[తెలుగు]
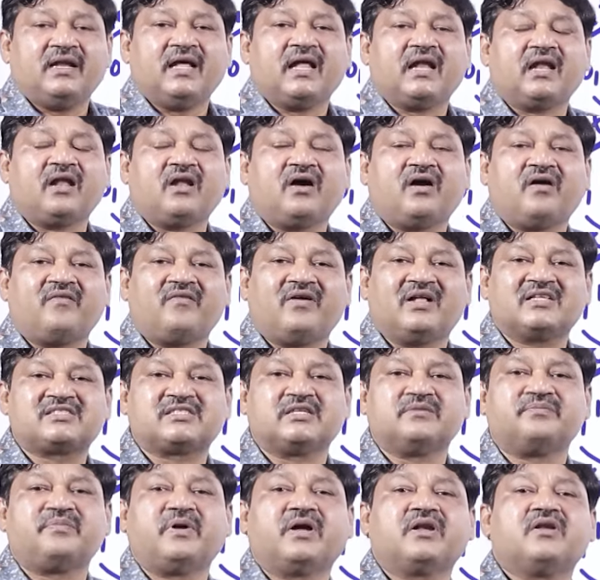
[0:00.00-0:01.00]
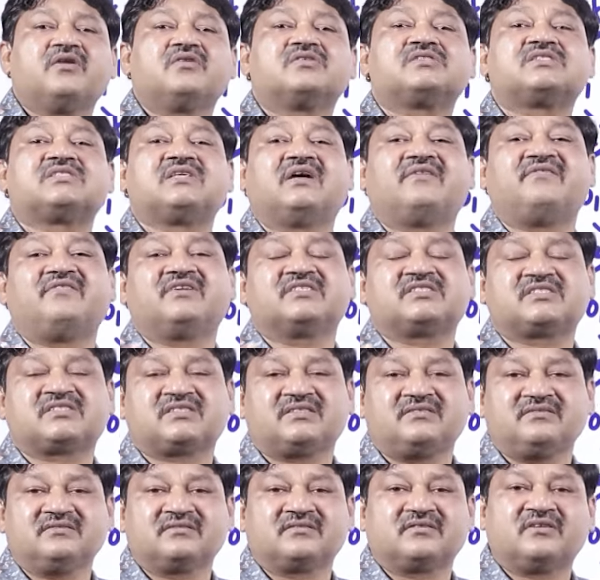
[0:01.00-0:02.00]
నెలలో అవ్వాల్సిన పనులు
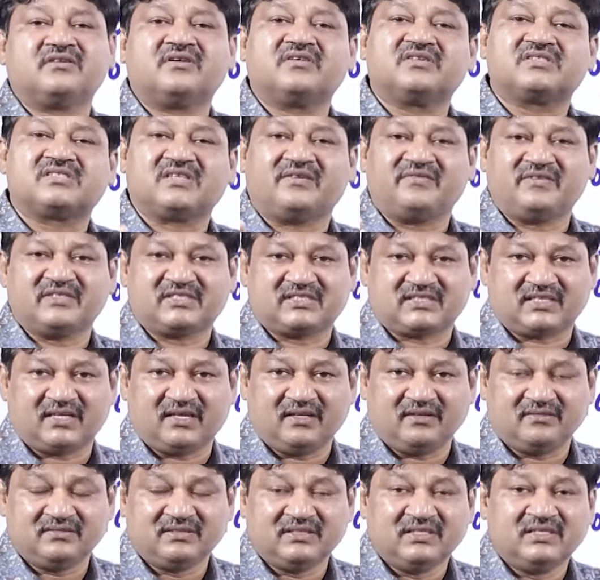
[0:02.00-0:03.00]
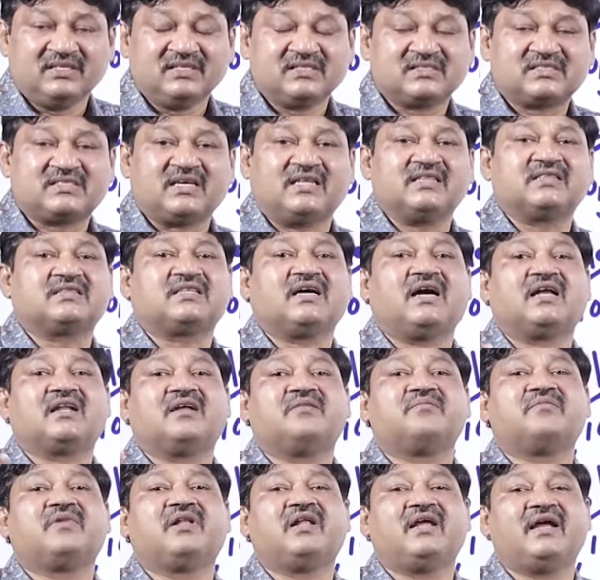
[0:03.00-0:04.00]
సంవత్సరం రెండు సంవత్సరాలు
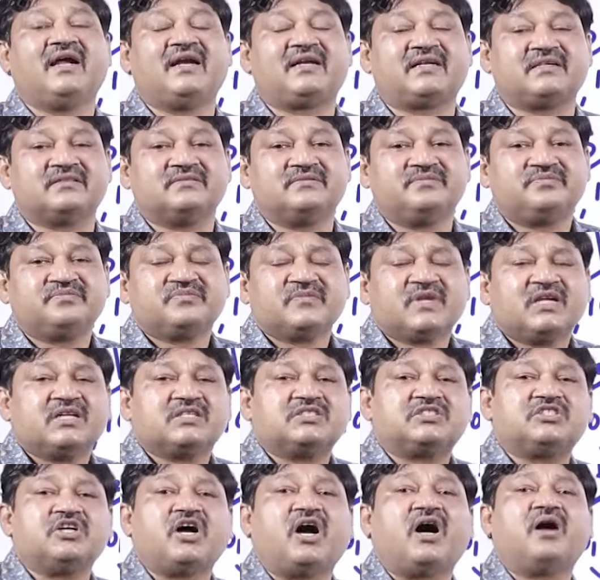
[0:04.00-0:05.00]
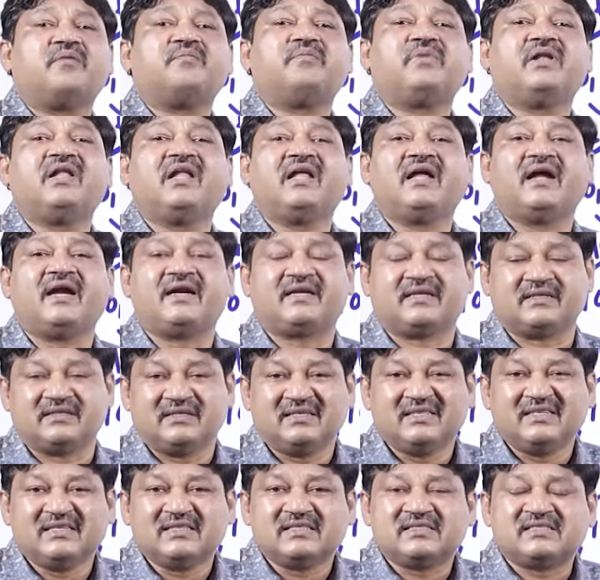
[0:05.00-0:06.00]
సంతానం లేట్ జాబ్ లేట్
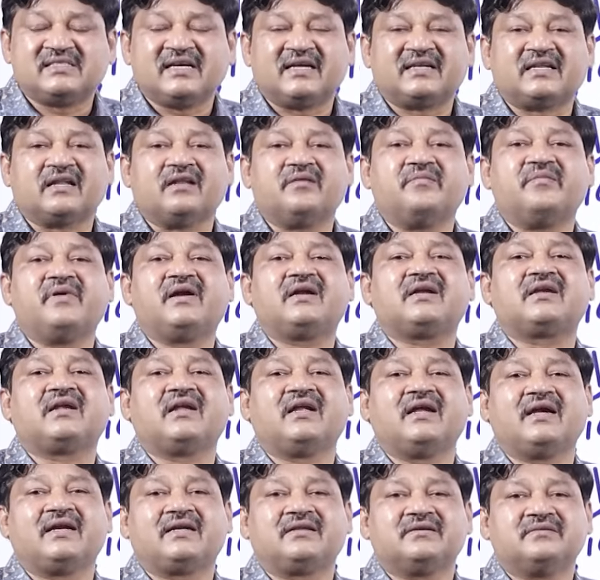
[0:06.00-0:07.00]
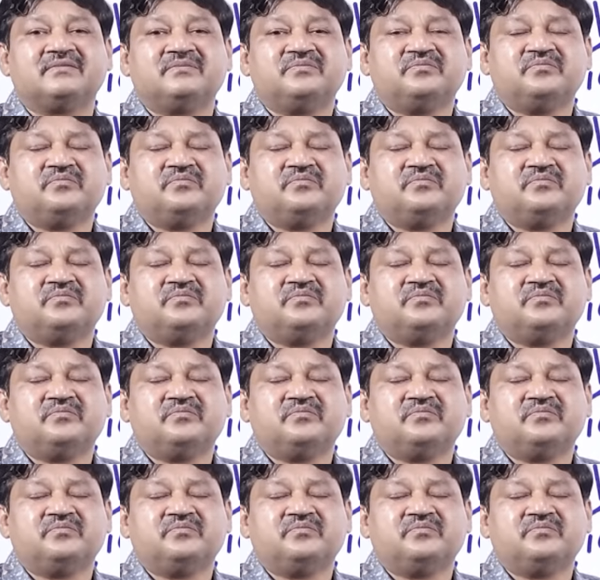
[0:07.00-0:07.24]
సెటిల్మెంట్ లేట్